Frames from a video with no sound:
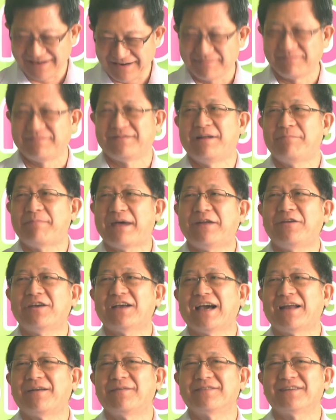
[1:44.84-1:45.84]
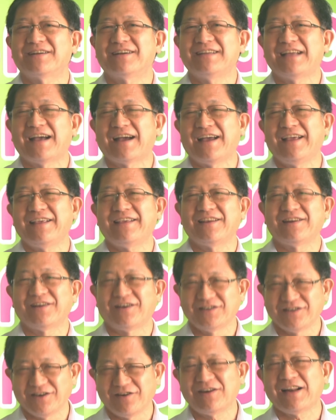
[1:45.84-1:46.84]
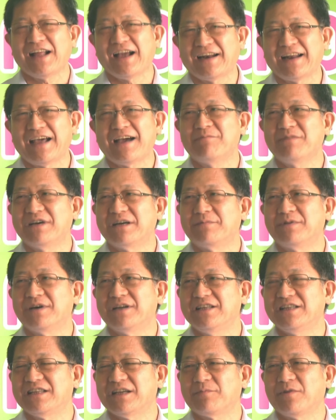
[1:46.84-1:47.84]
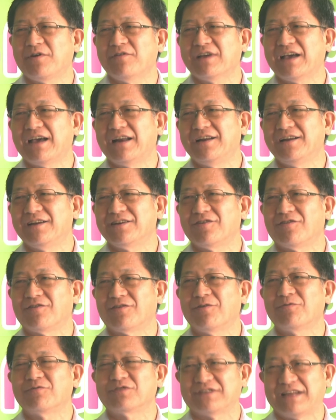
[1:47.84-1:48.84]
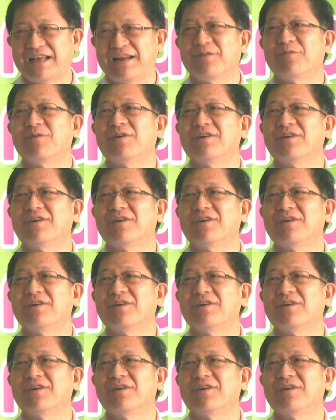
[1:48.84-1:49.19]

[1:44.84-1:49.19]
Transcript: ครับนั้นไปด้วยกัน ก็อยากให้กินร้อนช้อนกลางล้างมือ เพื่อที่จะป้องกันเรื่องของโรคอุจจาระ